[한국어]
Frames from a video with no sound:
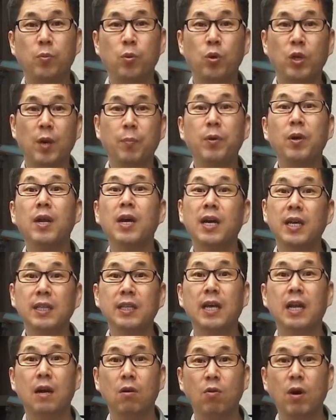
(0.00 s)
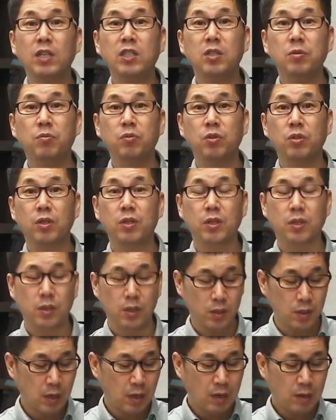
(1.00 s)
보는 게 편하겠다라고 하시는
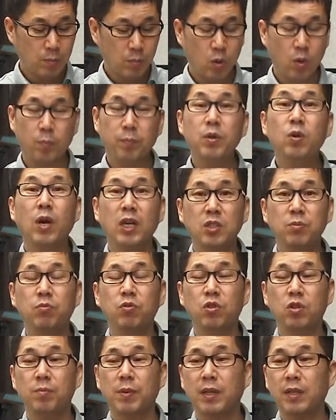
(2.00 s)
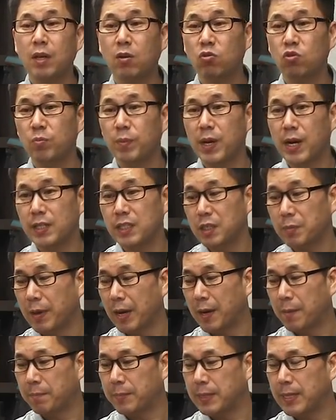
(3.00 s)
분들은 뭐 필요하신 분들만 따로 구매를 하시기
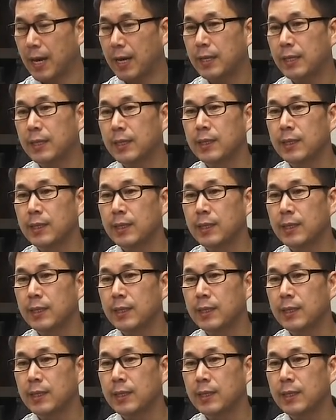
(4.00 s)
바랍니다. 바랍니다.